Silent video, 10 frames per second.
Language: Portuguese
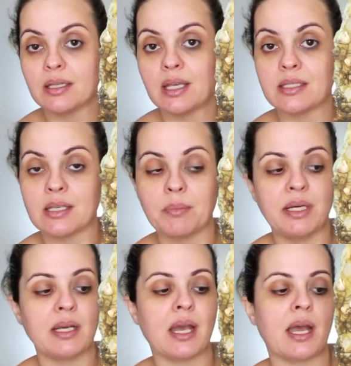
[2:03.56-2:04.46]
dessa
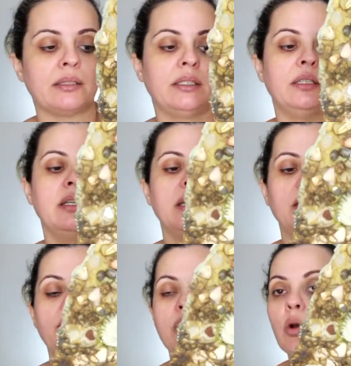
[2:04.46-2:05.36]
bancada
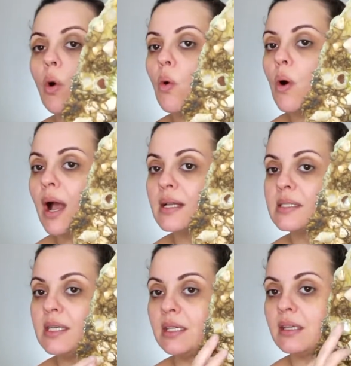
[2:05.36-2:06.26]
e ficou
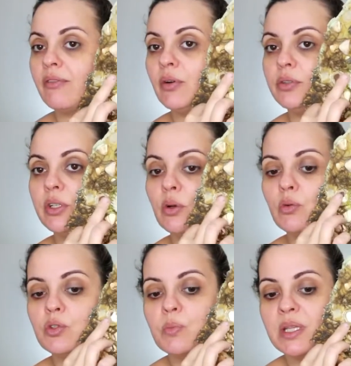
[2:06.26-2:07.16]
assim. Tá faltando
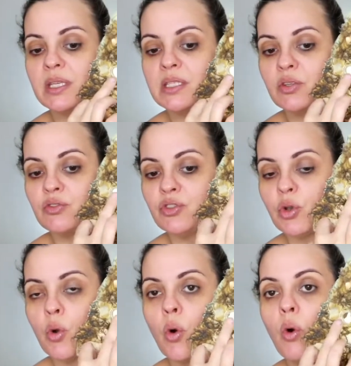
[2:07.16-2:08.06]
alguns pedacinhos de
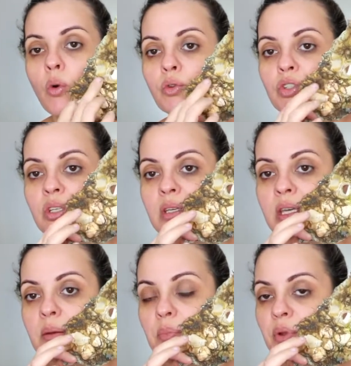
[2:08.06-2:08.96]
concha
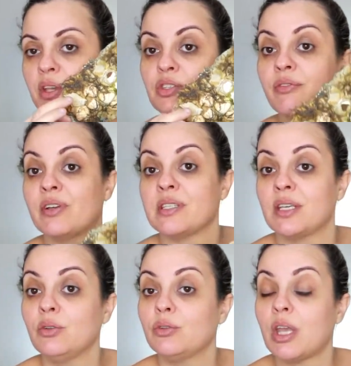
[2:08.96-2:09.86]
aqui, porque já faz
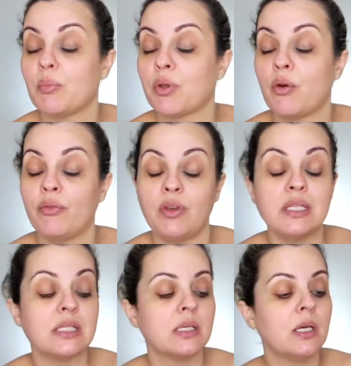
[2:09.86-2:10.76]
tanto tempo que eu
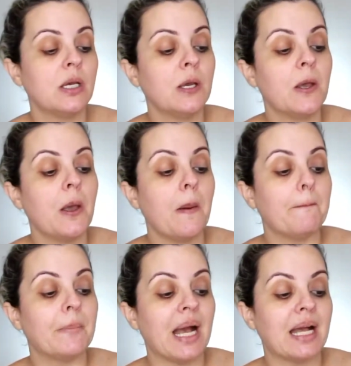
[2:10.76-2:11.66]
fiz,
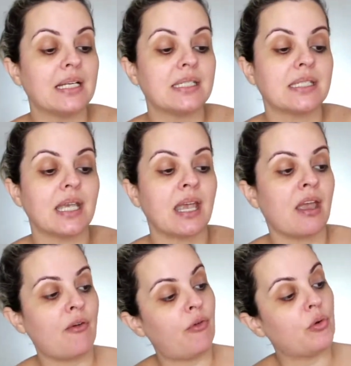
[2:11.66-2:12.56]
mas
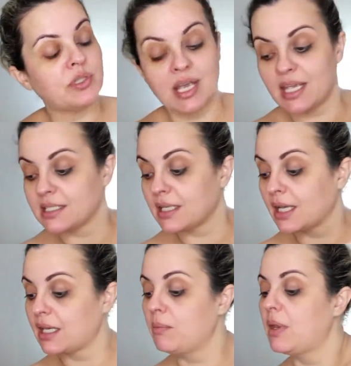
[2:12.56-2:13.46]
é, vou usar esse
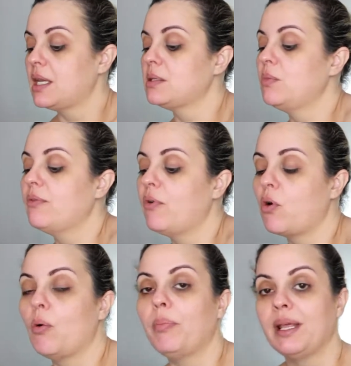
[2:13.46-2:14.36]
daqui mesmo e vou
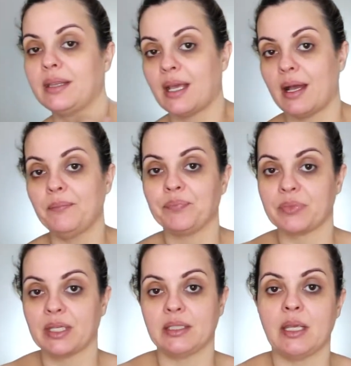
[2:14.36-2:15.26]
completar
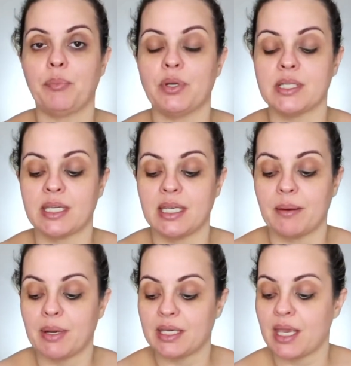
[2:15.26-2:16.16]
depois aqui
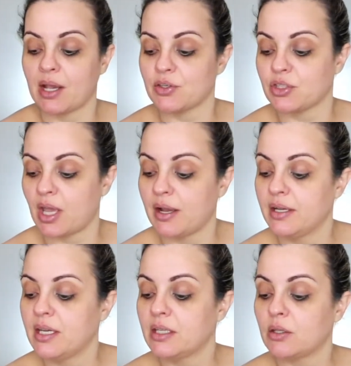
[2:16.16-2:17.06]
na maquiagem, tá?
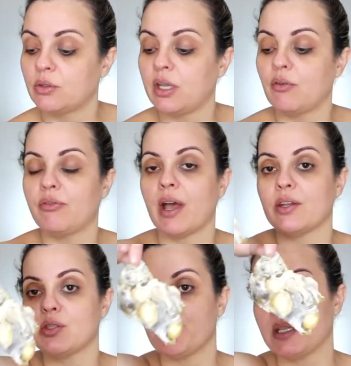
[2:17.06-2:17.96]
Então tenho vários